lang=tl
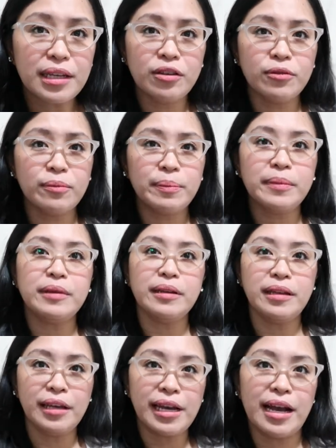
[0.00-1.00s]
Yung
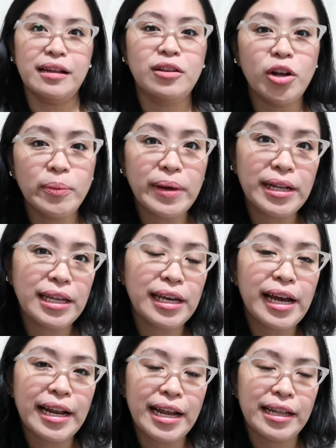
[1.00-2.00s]
higa, normal
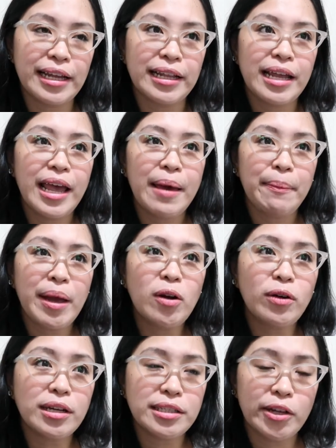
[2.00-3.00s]
higa natin. Pero
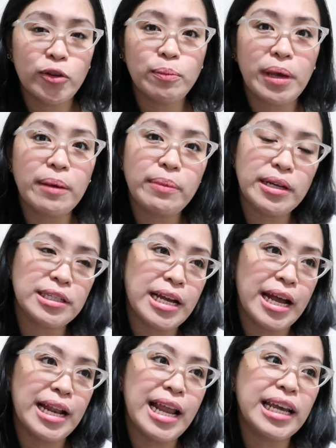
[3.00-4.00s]
kasi, nung baby
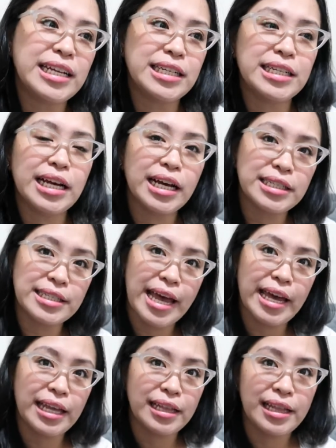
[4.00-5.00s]
siya, lagi siya
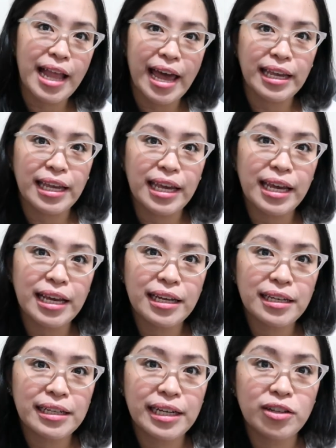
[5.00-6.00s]
naka-side
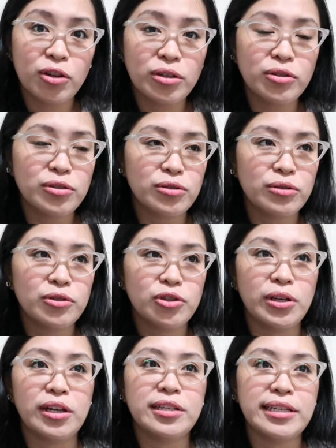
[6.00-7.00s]
lying, ganun gusto, gusto
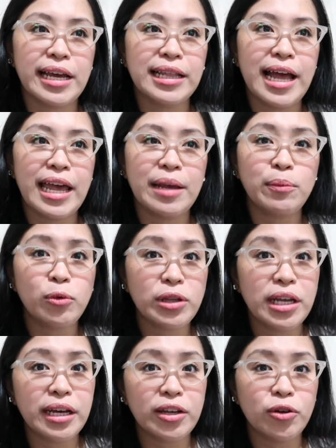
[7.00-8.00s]
niya yung side lying.
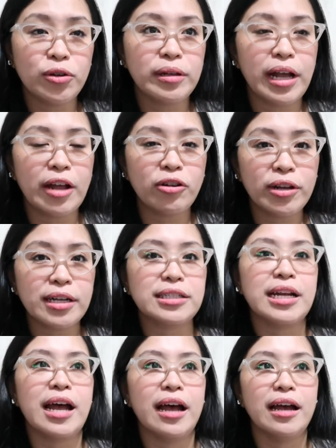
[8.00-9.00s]
Buti ngayon, ano na
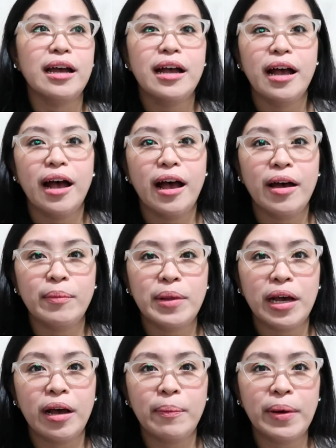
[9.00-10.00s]
siya, um,
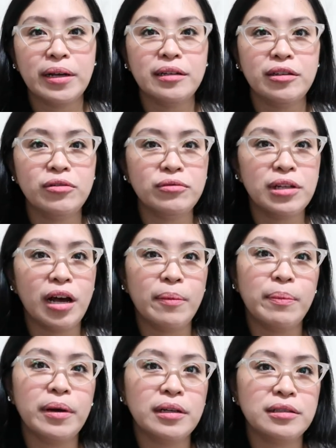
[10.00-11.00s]
nakapag, yung
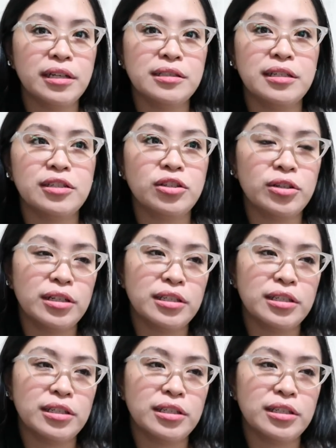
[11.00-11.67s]
nakapag-transition